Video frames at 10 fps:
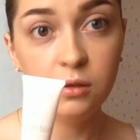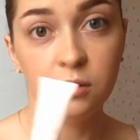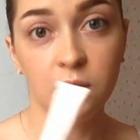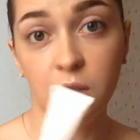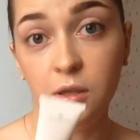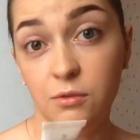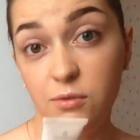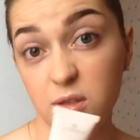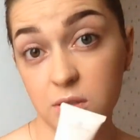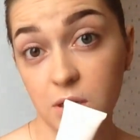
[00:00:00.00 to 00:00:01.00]
Да и
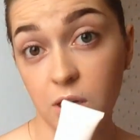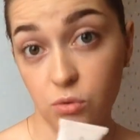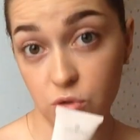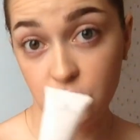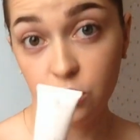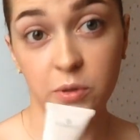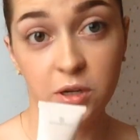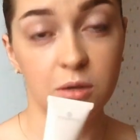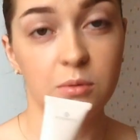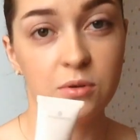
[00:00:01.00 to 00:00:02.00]
эффекты хорошие, но, по
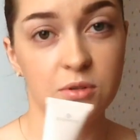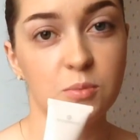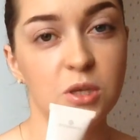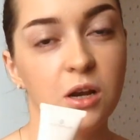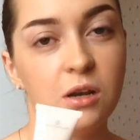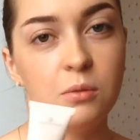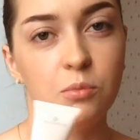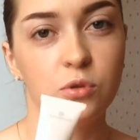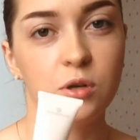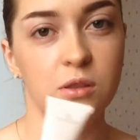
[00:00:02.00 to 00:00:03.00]
крайней мере, с минеральной
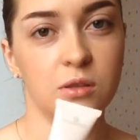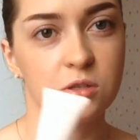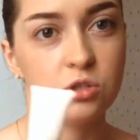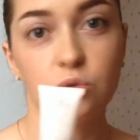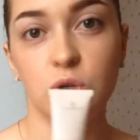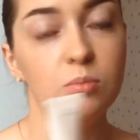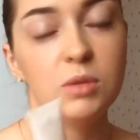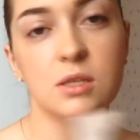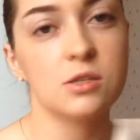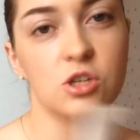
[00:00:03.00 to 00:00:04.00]
пудрой от Tarte с
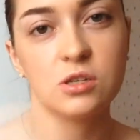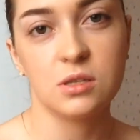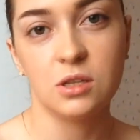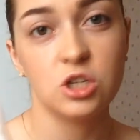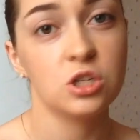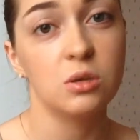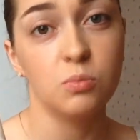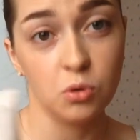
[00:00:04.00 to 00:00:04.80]
другими, если честно, даже и не